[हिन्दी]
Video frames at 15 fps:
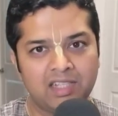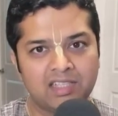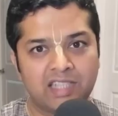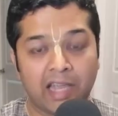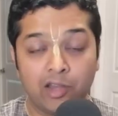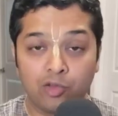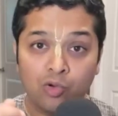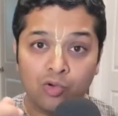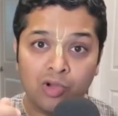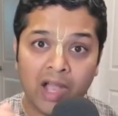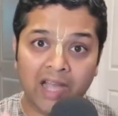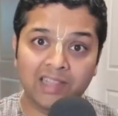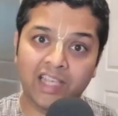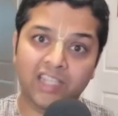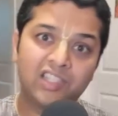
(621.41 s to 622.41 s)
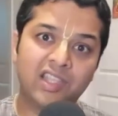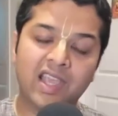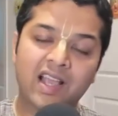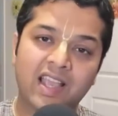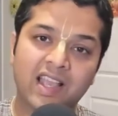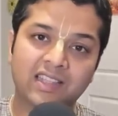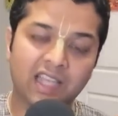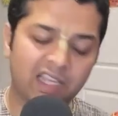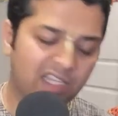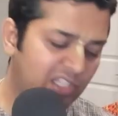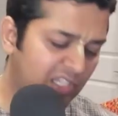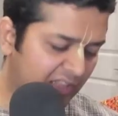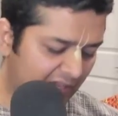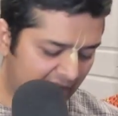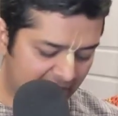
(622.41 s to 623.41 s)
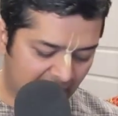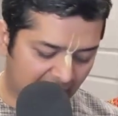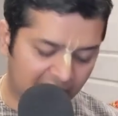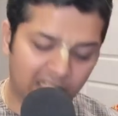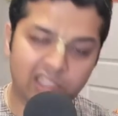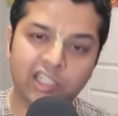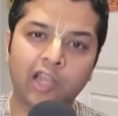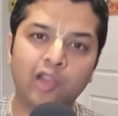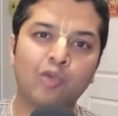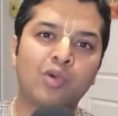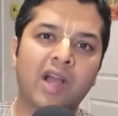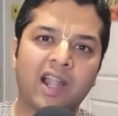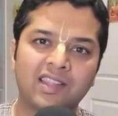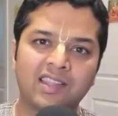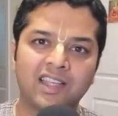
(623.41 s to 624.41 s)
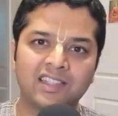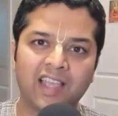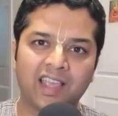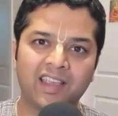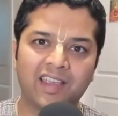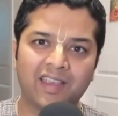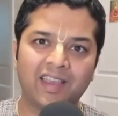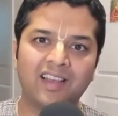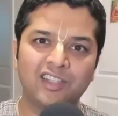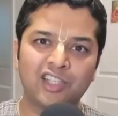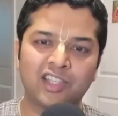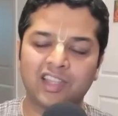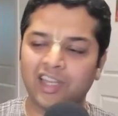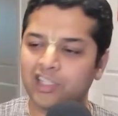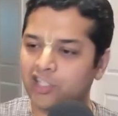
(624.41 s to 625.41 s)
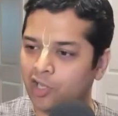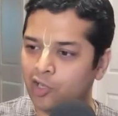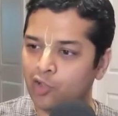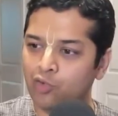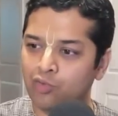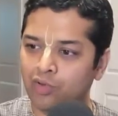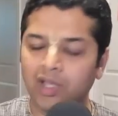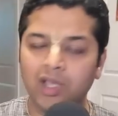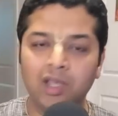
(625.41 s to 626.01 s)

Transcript: सैनिकों को आदेश दिया गया था कि जितने ज़्यादा जनेहू काट दिए जाएंगे हैं हाँ, जितने जनेहू